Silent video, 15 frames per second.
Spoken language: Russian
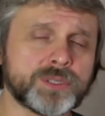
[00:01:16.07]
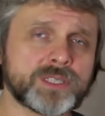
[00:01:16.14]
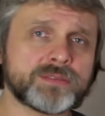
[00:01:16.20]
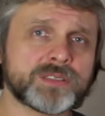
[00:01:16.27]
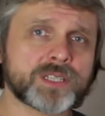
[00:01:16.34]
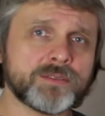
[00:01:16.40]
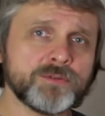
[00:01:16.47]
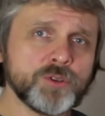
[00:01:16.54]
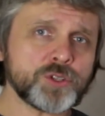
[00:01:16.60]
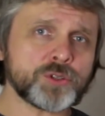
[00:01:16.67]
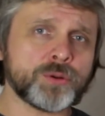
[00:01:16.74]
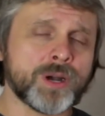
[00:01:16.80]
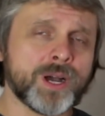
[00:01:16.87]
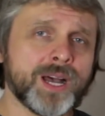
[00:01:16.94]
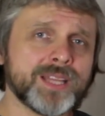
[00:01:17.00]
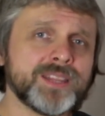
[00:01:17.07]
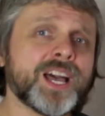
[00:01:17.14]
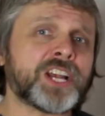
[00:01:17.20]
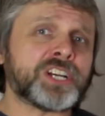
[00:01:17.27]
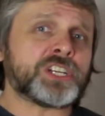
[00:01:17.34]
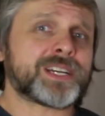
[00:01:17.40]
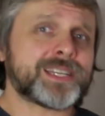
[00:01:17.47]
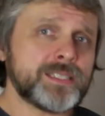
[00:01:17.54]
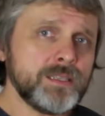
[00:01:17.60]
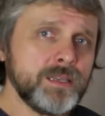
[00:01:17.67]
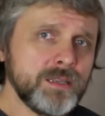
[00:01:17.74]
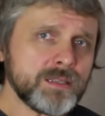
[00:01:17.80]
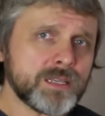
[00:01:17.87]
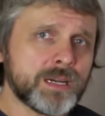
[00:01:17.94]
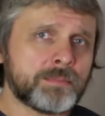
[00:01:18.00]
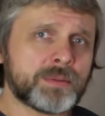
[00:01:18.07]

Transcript: Это все равно, что наша российская